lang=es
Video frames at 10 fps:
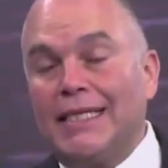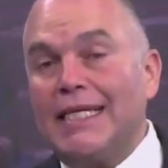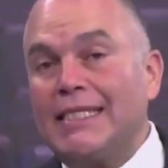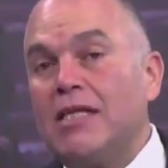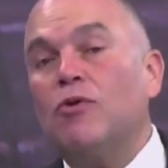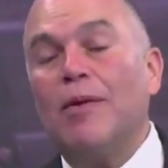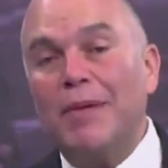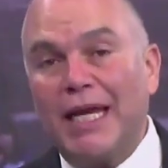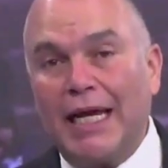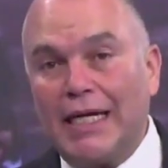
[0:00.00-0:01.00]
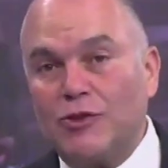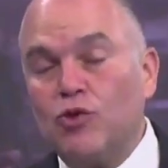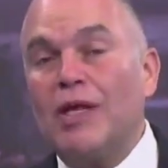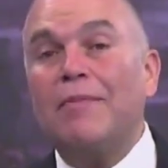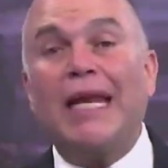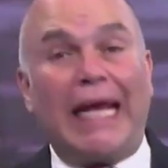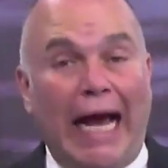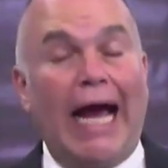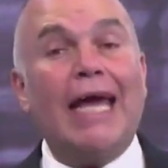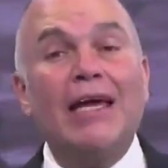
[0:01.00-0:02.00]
de Centroamérica, Sudamérica e